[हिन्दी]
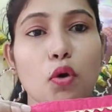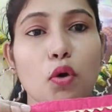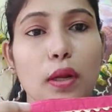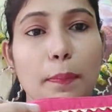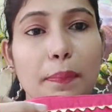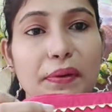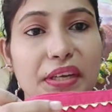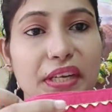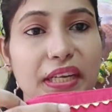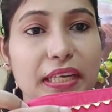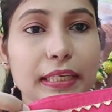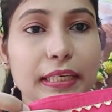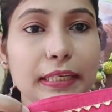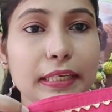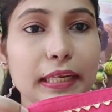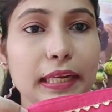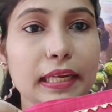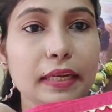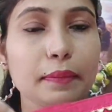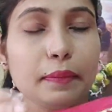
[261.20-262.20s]
पर गोटा पट्टी की
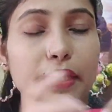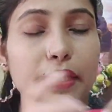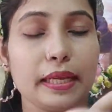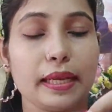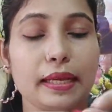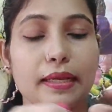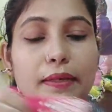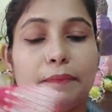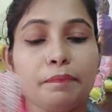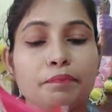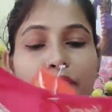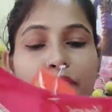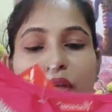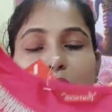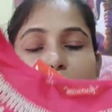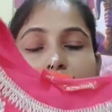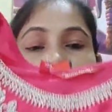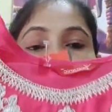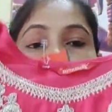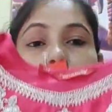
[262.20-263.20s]
डिटेलिंग मिल जाएगी
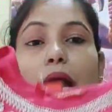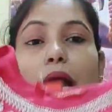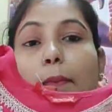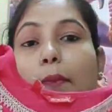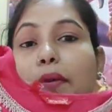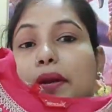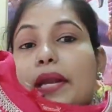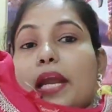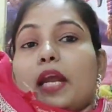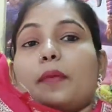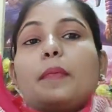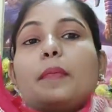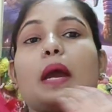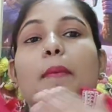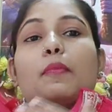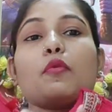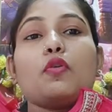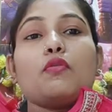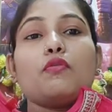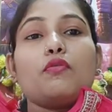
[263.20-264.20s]
यहाँ पर नेक पे
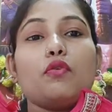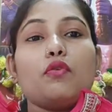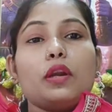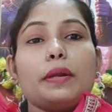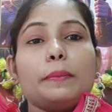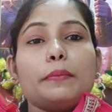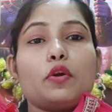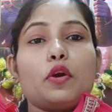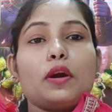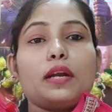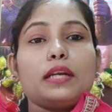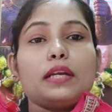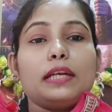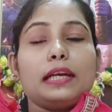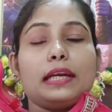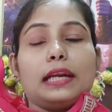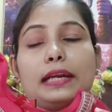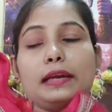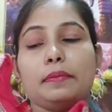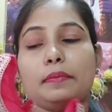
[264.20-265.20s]
आपको फुल एम्ब्रॉयडरी
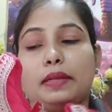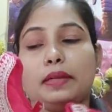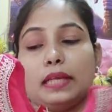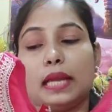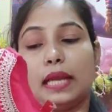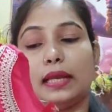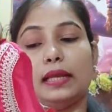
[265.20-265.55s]
डिलरिंग मिल